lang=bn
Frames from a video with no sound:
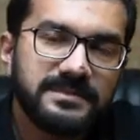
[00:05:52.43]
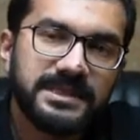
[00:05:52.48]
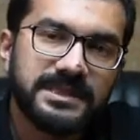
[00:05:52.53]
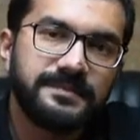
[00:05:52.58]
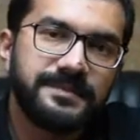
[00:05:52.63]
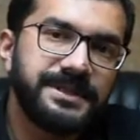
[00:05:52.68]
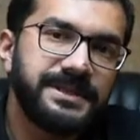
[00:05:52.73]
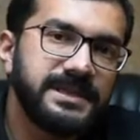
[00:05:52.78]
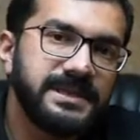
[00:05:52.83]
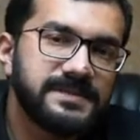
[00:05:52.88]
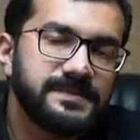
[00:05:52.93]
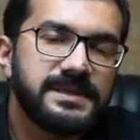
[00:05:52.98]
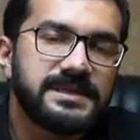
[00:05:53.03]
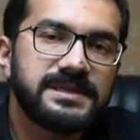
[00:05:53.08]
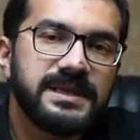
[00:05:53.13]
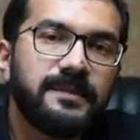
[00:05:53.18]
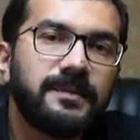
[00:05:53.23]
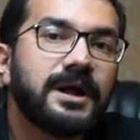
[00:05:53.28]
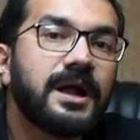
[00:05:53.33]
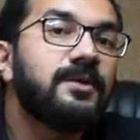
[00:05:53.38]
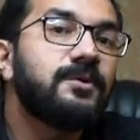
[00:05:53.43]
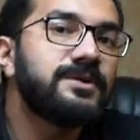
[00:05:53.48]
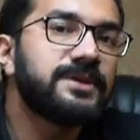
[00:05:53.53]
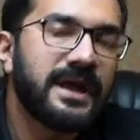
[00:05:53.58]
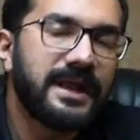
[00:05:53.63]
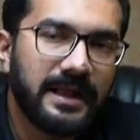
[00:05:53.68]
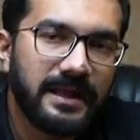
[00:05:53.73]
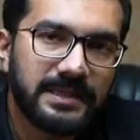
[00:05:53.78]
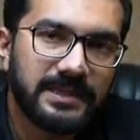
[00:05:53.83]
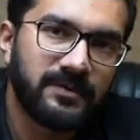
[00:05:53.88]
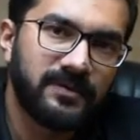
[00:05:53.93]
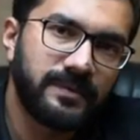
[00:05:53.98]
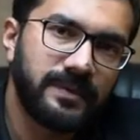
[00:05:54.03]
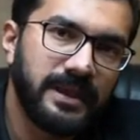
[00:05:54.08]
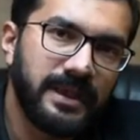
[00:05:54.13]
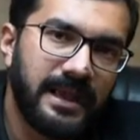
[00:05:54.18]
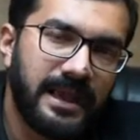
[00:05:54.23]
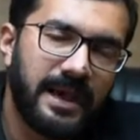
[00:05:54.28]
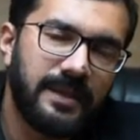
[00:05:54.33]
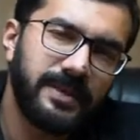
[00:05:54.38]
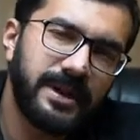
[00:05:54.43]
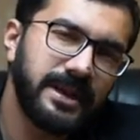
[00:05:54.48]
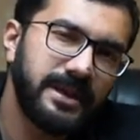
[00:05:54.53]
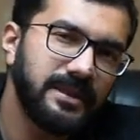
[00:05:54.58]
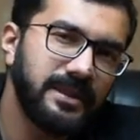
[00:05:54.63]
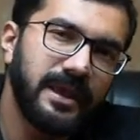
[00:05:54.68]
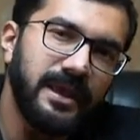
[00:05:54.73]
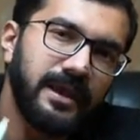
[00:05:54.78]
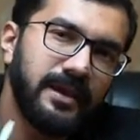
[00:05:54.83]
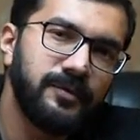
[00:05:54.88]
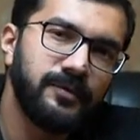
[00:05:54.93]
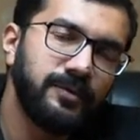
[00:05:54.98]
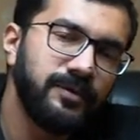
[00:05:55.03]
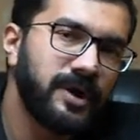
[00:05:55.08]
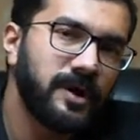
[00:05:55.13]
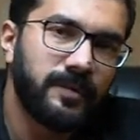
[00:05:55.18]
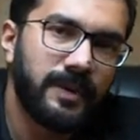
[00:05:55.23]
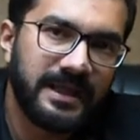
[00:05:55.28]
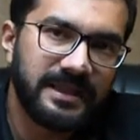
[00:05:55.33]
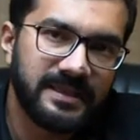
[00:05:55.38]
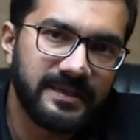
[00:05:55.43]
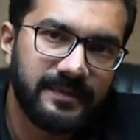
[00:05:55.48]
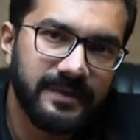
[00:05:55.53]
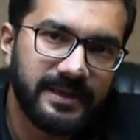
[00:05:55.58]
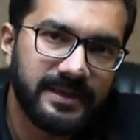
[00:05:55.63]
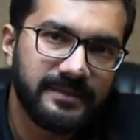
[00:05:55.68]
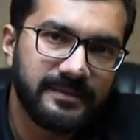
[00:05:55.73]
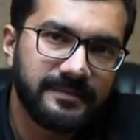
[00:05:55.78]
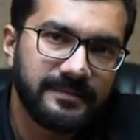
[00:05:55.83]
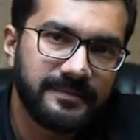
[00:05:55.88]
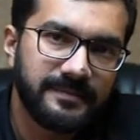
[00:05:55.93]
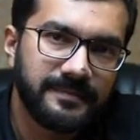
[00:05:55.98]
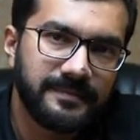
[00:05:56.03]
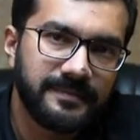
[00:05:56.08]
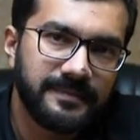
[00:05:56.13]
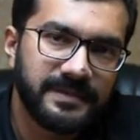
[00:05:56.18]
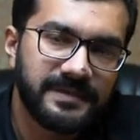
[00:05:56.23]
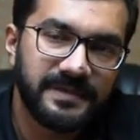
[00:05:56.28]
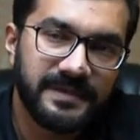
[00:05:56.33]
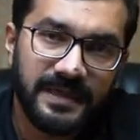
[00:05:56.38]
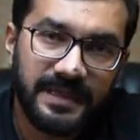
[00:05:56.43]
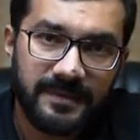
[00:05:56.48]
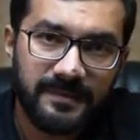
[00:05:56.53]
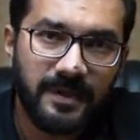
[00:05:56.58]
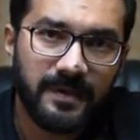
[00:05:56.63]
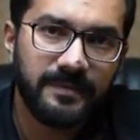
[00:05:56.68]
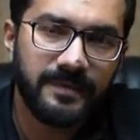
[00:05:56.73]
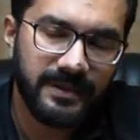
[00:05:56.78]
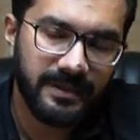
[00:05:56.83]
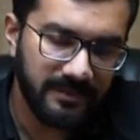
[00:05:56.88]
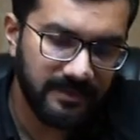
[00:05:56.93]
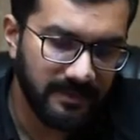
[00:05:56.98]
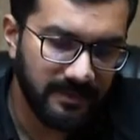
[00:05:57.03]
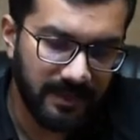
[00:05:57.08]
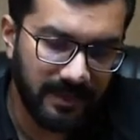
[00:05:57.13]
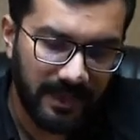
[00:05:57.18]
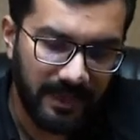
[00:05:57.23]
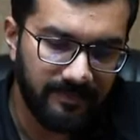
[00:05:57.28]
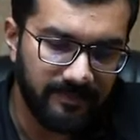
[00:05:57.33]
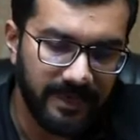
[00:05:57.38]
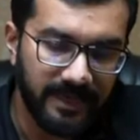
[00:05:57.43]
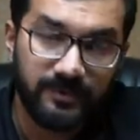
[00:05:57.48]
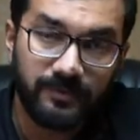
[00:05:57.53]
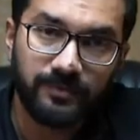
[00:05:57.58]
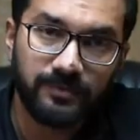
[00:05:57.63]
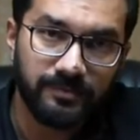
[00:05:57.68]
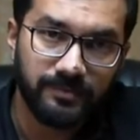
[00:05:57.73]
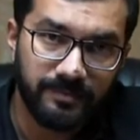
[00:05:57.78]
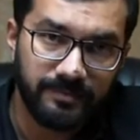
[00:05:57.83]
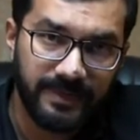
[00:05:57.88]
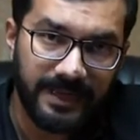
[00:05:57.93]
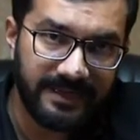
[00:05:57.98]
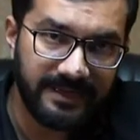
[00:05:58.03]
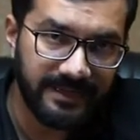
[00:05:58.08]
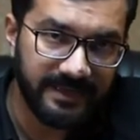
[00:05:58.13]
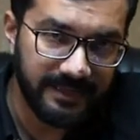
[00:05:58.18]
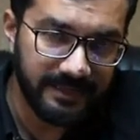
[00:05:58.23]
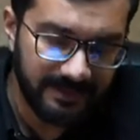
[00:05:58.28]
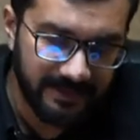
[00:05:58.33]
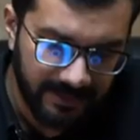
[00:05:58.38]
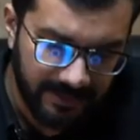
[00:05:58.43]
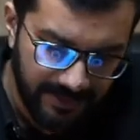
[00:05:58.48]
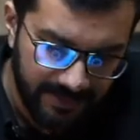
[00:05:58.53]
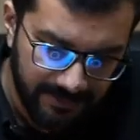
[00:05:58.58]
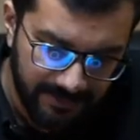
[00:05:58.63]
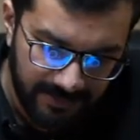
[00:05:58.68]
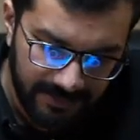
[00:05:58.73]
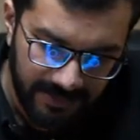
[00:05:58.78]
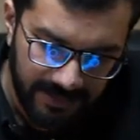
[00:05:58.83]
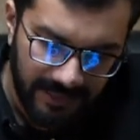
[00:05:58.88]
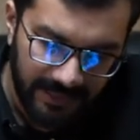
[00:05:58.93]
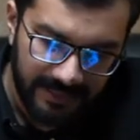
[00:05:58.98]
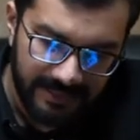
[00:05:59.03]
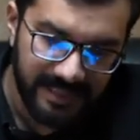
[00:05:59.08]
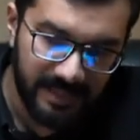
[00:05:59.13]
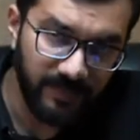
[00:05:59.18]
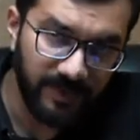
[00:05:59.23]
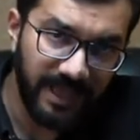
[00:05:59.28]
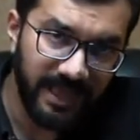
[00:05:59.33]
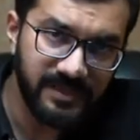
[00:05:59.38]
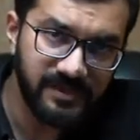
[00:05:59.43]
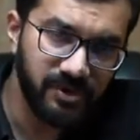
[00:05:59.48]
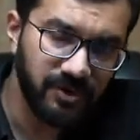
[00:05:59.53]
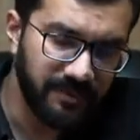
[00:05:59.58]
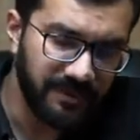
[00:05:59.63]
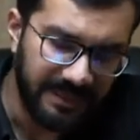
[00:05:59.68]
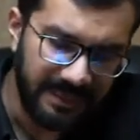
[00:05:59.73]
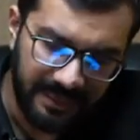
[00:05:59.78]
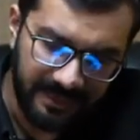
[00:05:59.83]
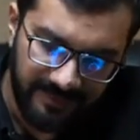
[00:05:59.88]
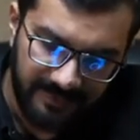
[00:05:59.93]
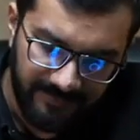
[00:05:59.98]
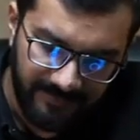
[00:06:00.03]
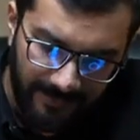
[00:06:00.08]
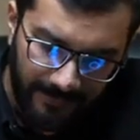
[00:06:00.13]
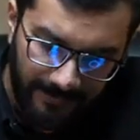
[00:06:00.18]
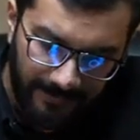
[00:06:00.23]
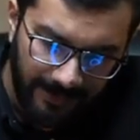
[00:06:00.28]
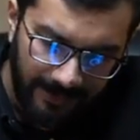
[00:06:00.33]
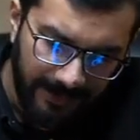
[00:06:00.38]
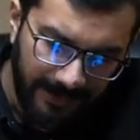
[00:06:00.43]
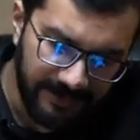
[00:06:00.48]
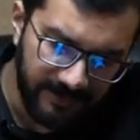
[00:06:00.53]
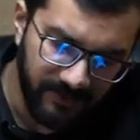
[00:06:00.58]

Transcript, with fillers: যে ব্রিদিং স্পেসটা আমাকে কোথায় রাখতে হবে আমরা কিন্তু এই রুলটাও ভাঙতে পারি সেটা কিভাবে আমরা একটু প্র্যাকটিক্যালি দেখি যেমন এই ছবিটা এই